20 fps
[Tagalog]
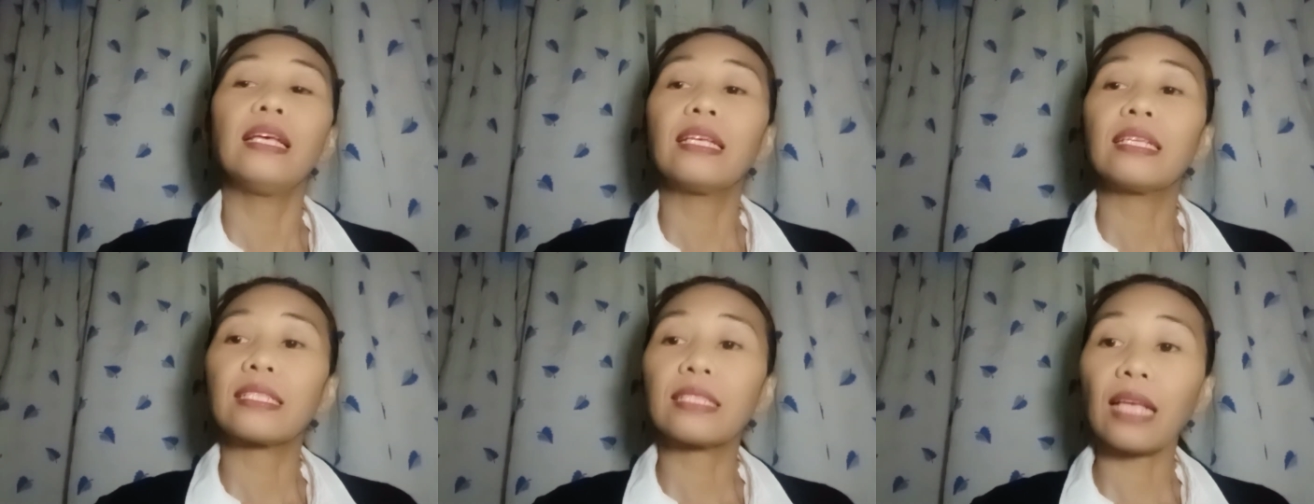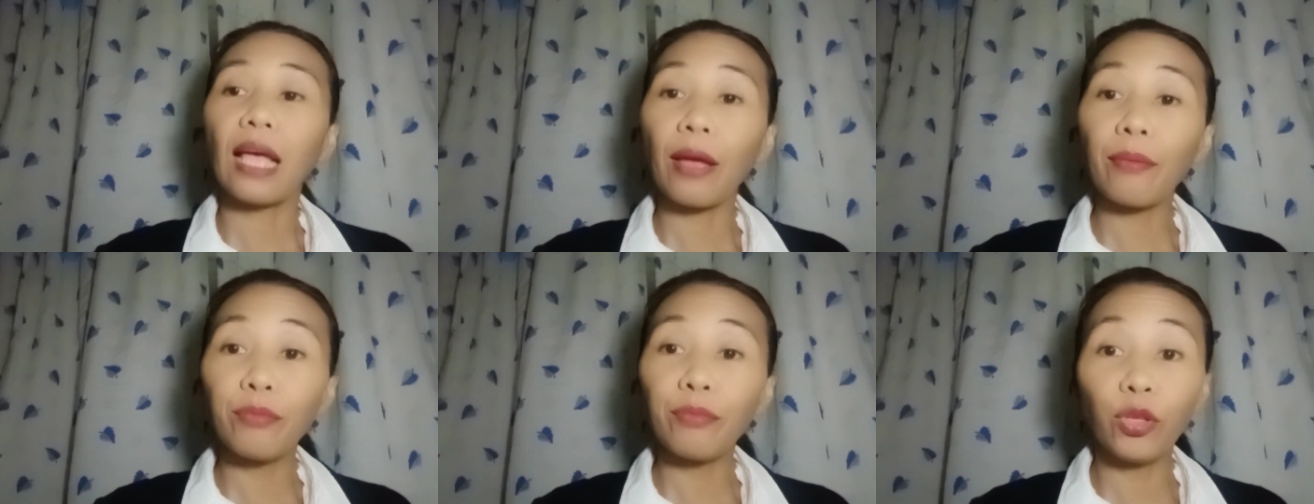
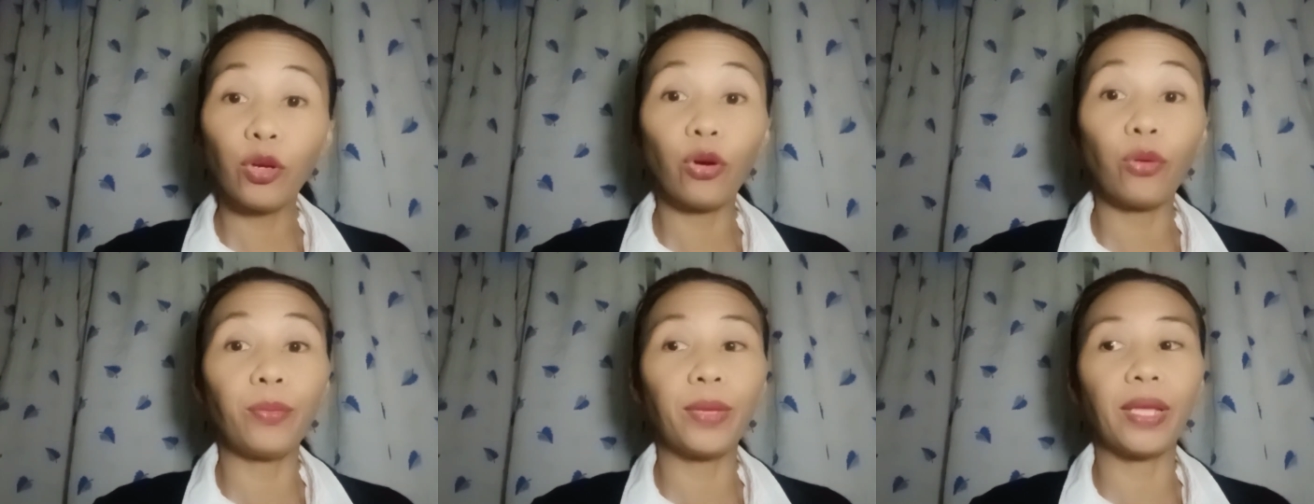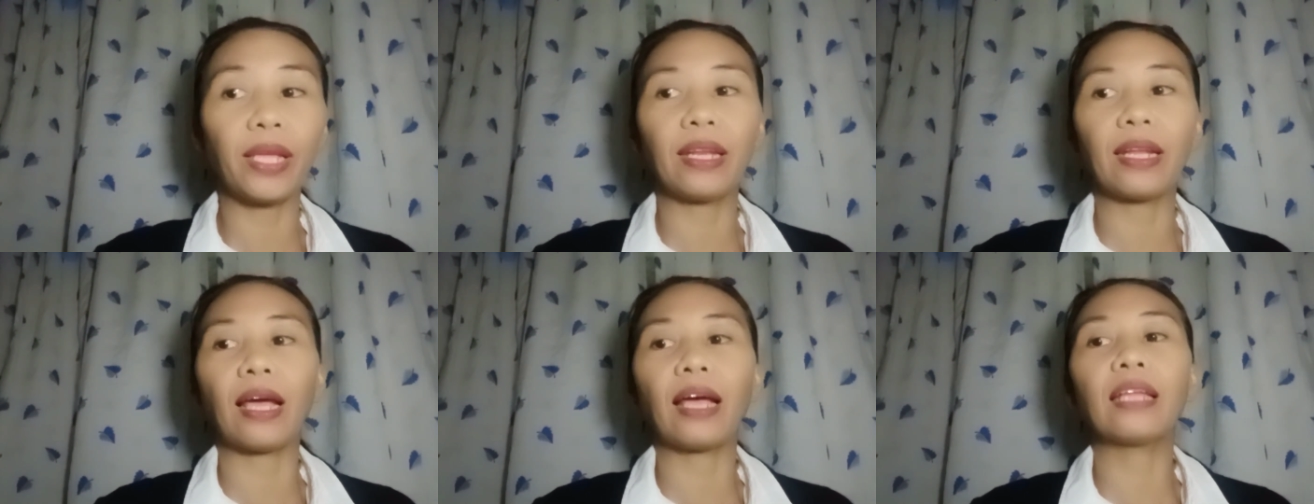sa
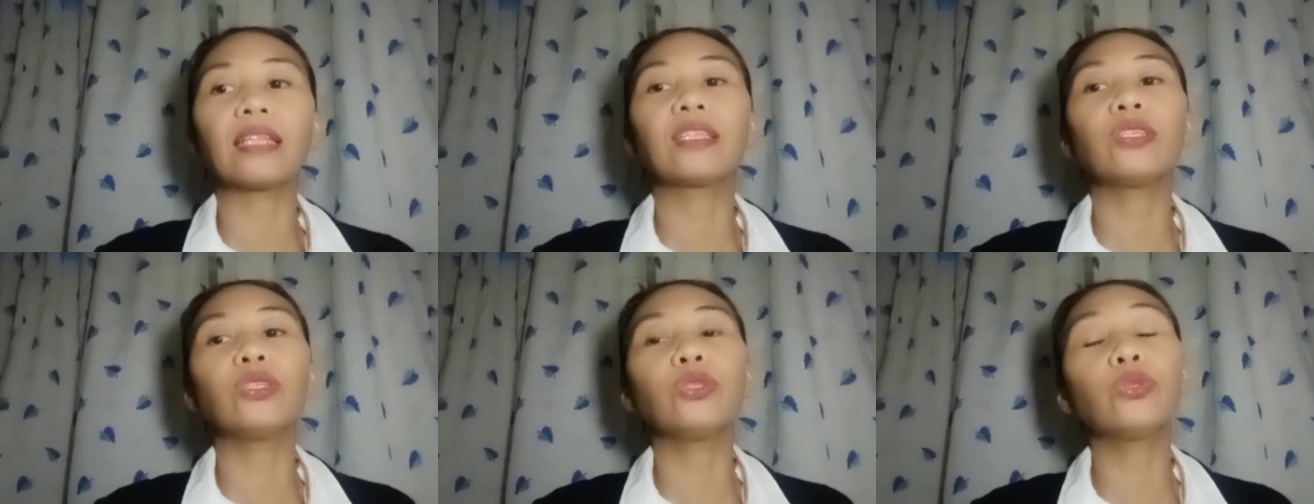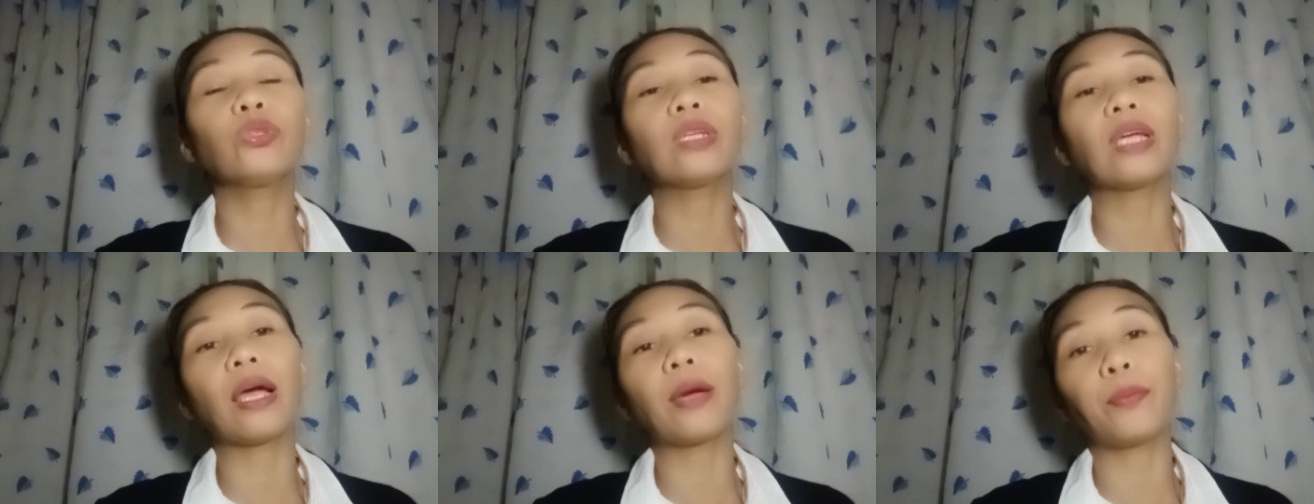abdomen at
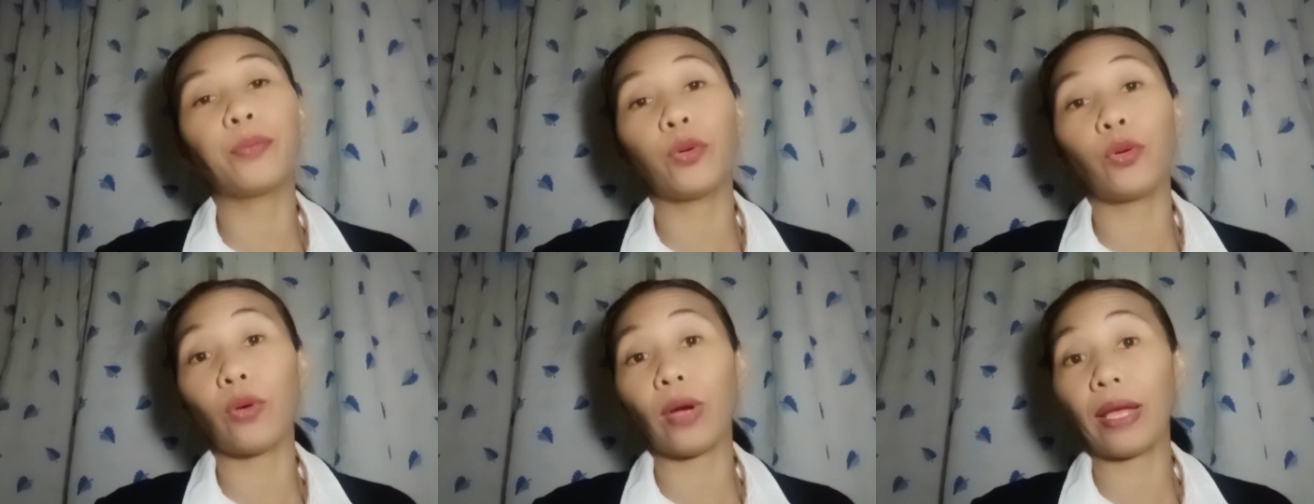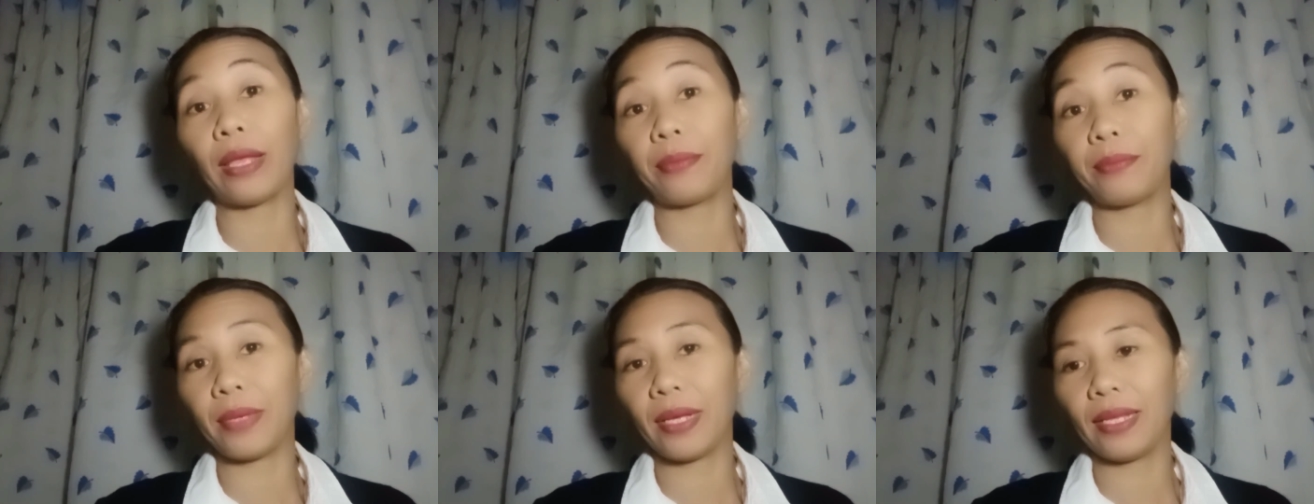yun nga po
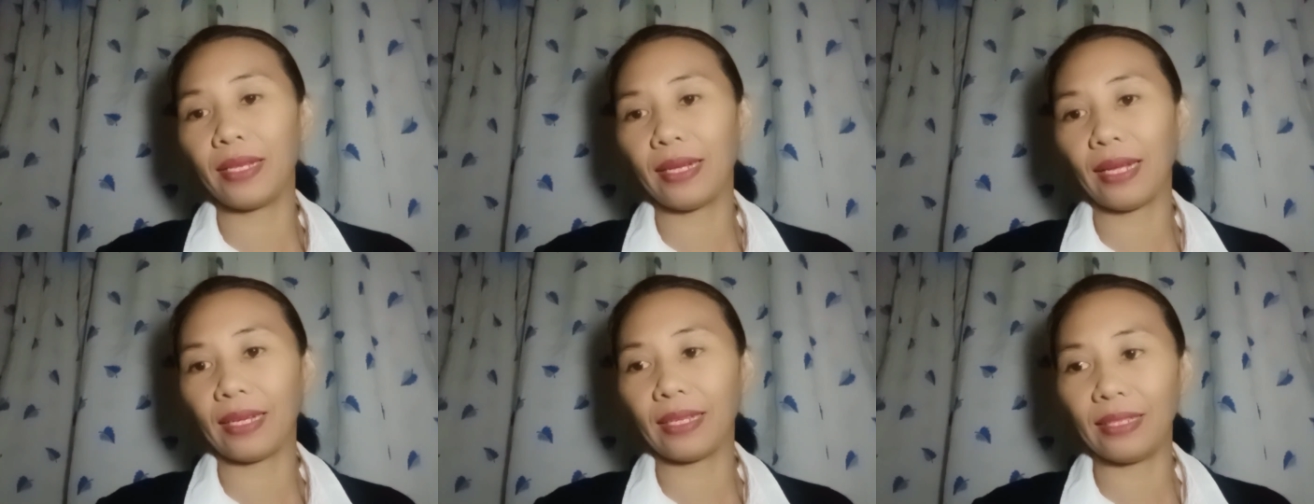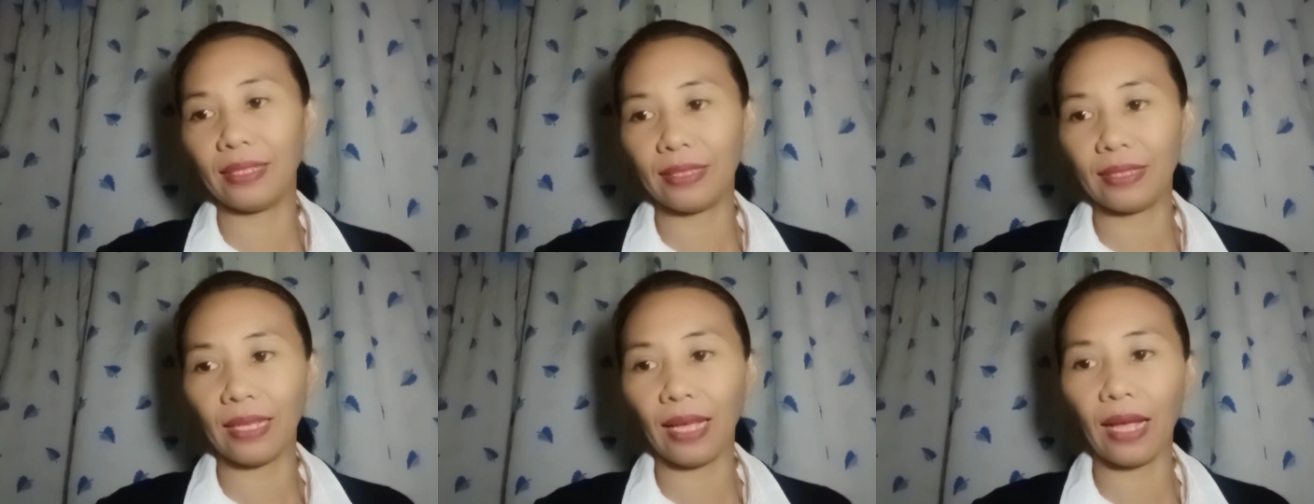ay may
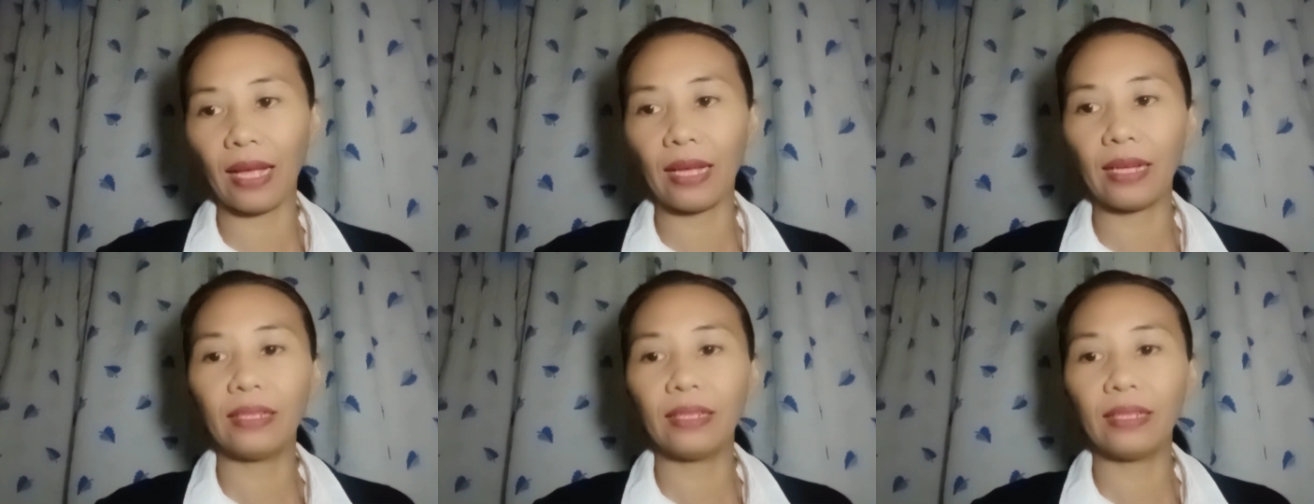nakita.